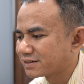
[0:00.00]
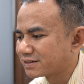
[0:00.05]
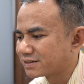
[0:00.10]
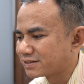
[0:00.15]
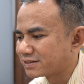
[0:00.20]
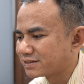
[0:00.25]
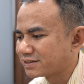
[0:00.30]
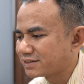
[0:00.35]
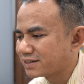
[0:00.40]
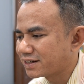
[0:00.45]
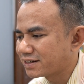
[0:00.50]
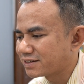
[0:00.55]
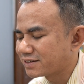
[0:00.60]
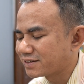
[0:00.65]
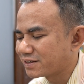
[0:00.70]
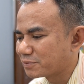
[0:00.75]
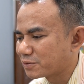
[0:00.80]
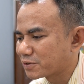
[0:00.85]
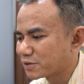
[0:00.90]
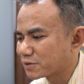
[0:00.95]
eh, cari
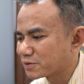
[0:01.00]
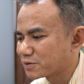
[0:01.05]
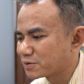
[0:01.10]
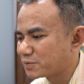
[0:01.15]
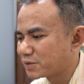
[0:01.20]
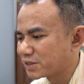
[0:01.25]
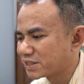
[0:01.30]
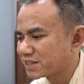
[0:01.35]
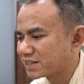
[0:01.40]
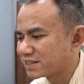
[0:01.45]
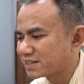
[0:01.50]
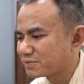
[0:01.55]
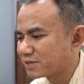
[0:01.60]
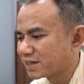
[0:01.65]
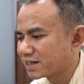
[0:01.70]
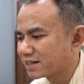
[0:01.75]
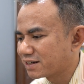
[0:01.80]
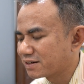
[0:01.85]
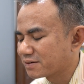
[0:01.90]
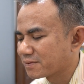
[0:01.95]
titik potong sumbu x nya di
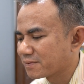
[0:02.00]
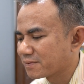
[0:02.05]
mana